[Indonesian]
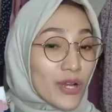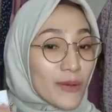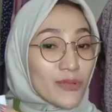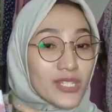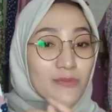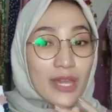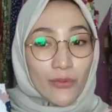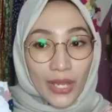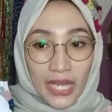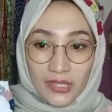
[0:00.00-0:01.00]
maksudnya bukan
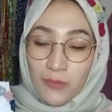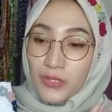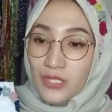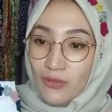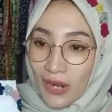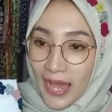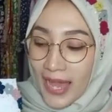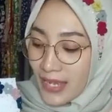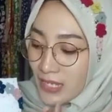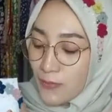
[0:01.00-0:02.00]
putih BW atau putih
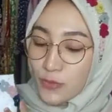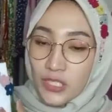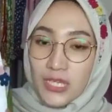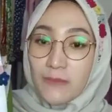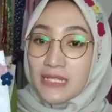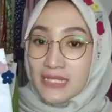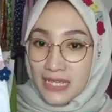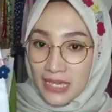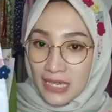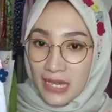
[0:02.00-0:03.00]
tulang. Ini putihnya
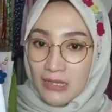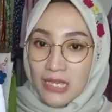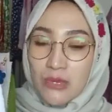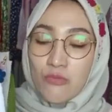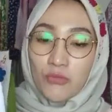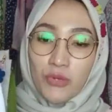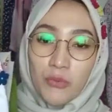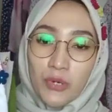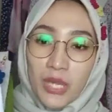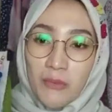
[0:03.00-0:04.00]
bersih ya, jadi
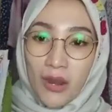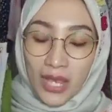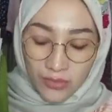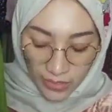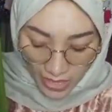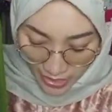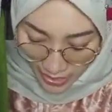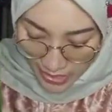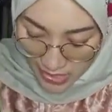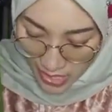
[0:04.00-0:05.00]
buat bude-bude yang mau langsung
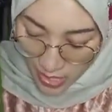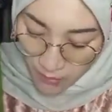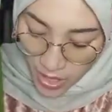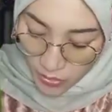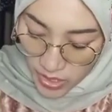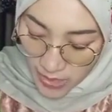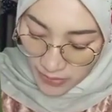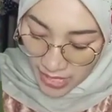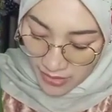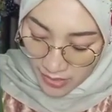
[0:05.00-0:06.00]
naikkan aja.
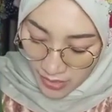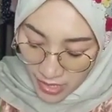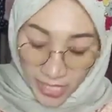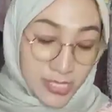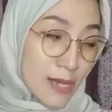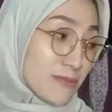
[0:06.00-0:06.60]
Mau hijab thunder,